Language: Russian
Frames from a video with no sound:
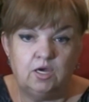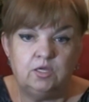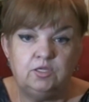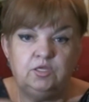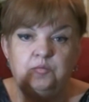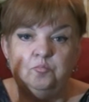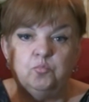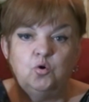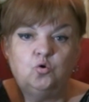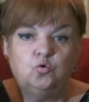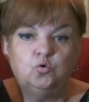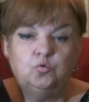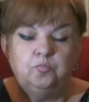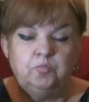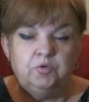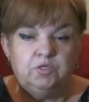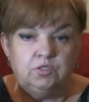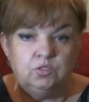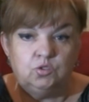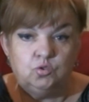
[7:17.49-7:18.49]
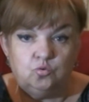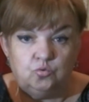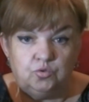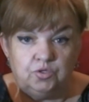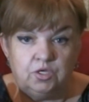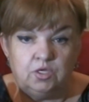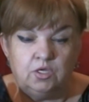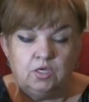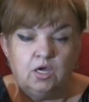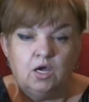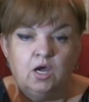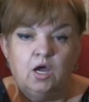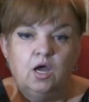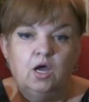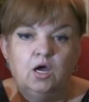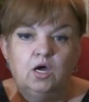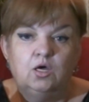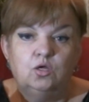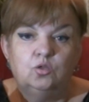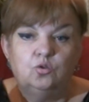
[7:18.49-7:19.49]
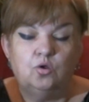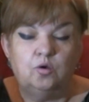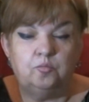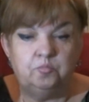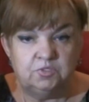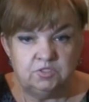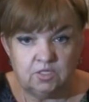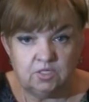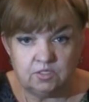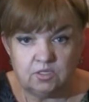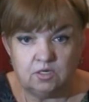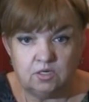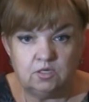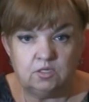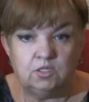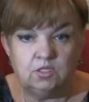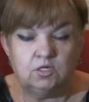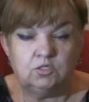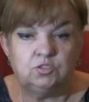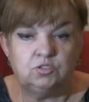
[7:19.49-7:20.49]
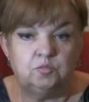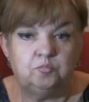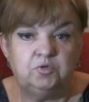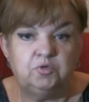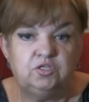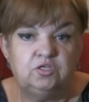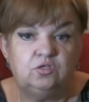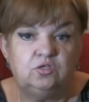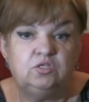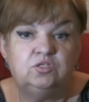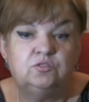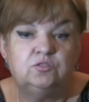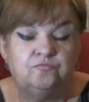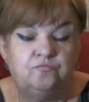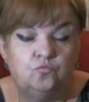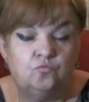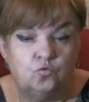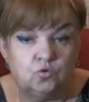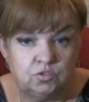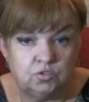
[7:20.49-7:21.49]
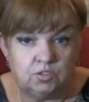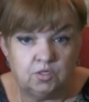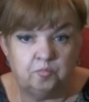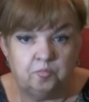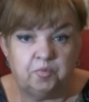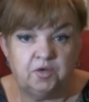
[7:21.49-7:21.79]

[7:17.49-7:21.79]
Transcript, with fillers: Они могут быть и тоненькие, но обязательно должны быть из воска.